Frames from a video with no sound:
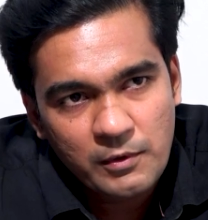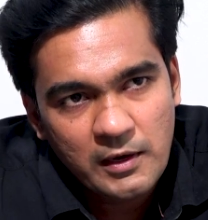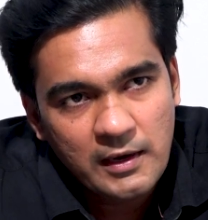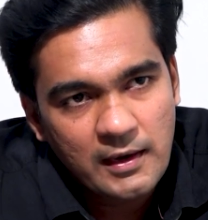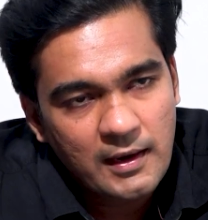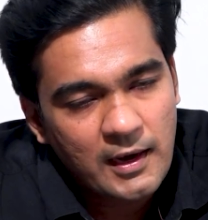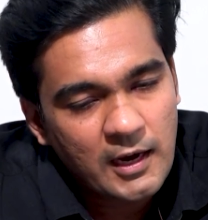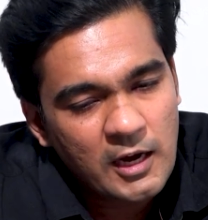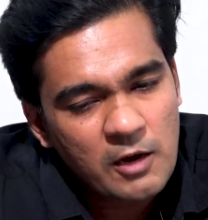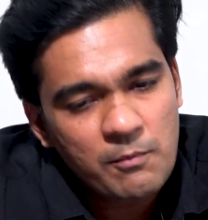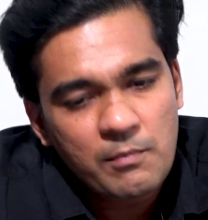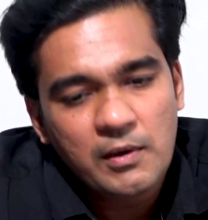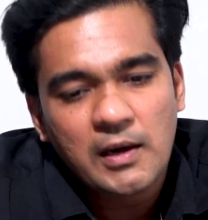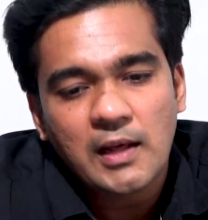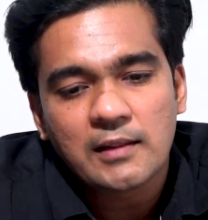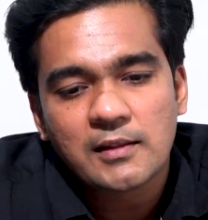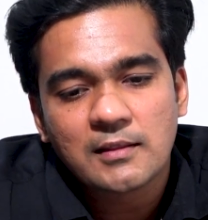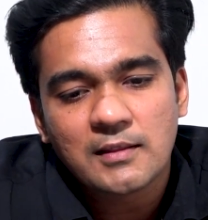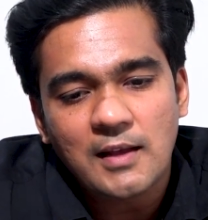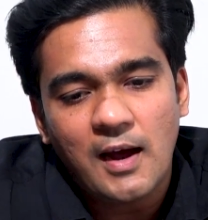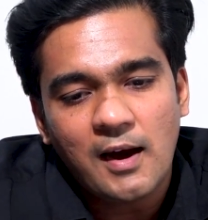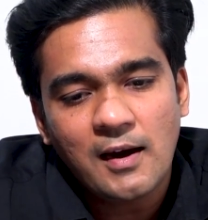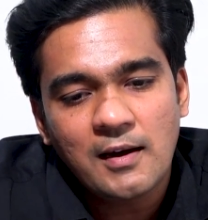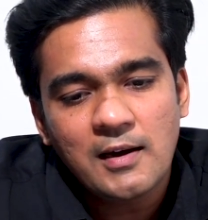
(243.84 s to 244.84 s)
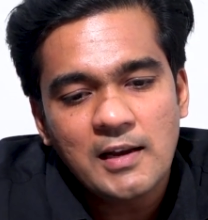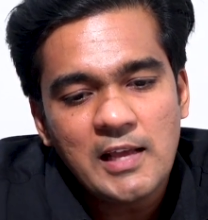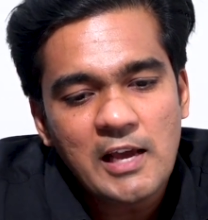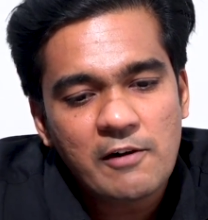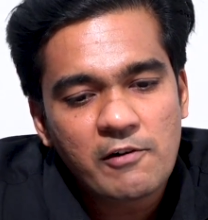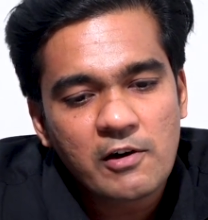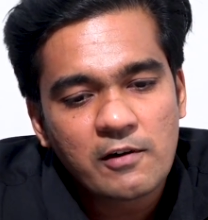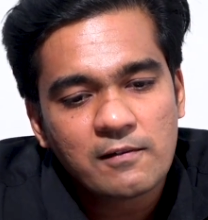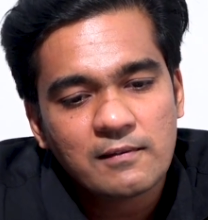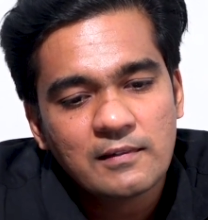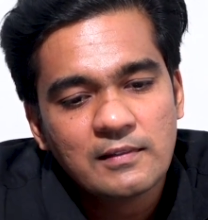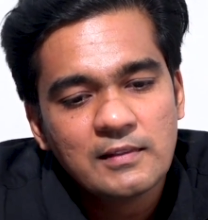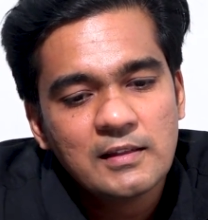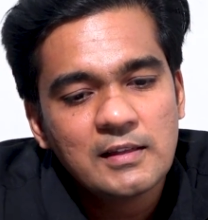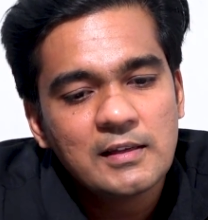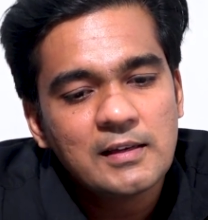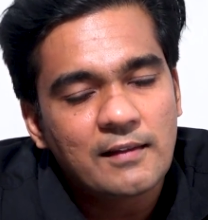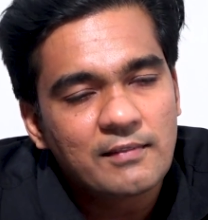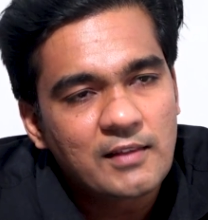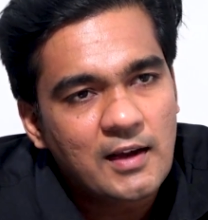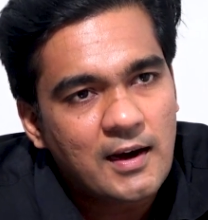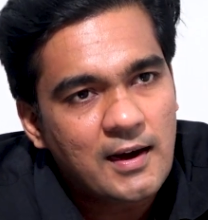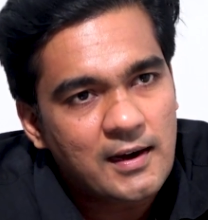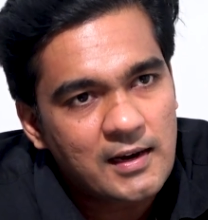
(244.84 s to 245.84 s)
அப்படின்னாங்க பட் அதை தாண்டி அவங்க வந்து
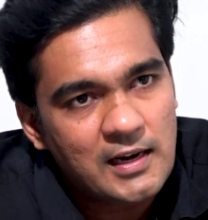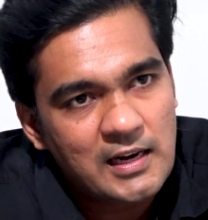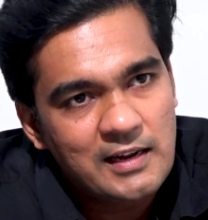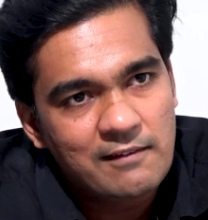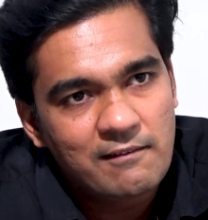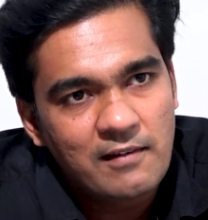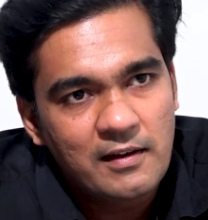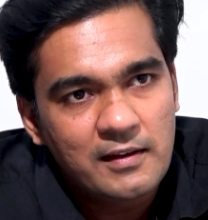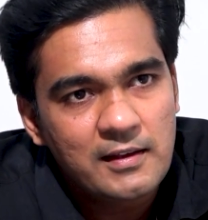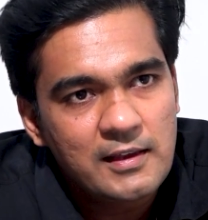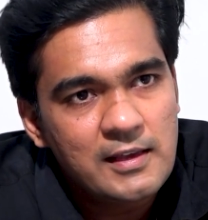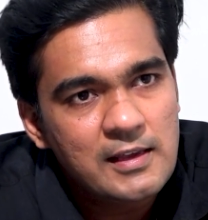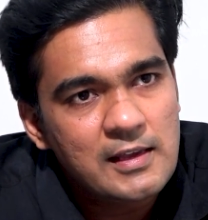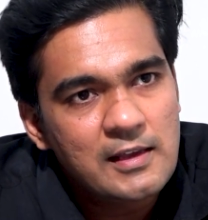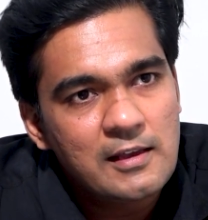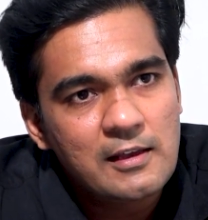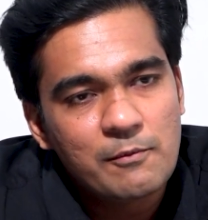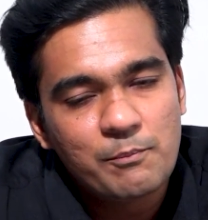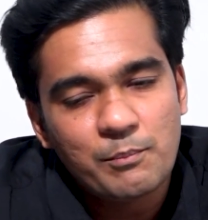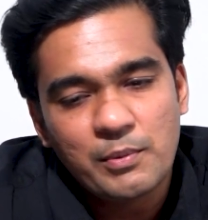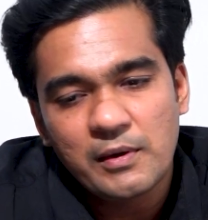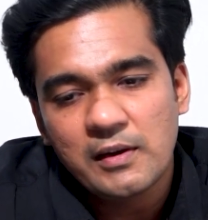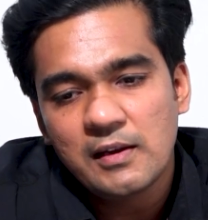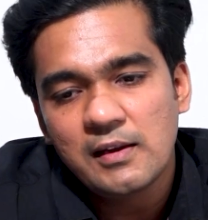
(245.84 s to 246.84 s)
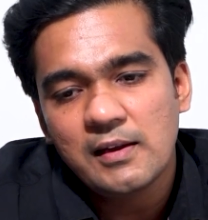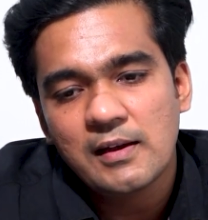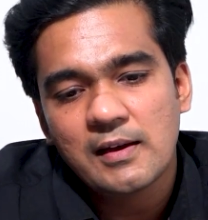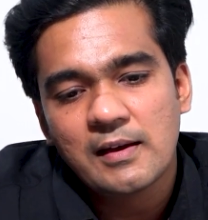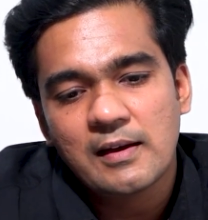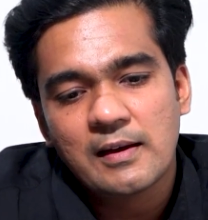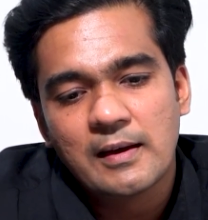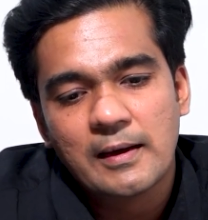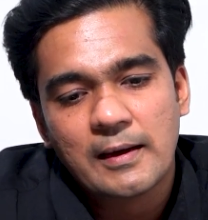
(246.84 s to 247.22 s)
அந்த கடனை வாங்கி பெரிய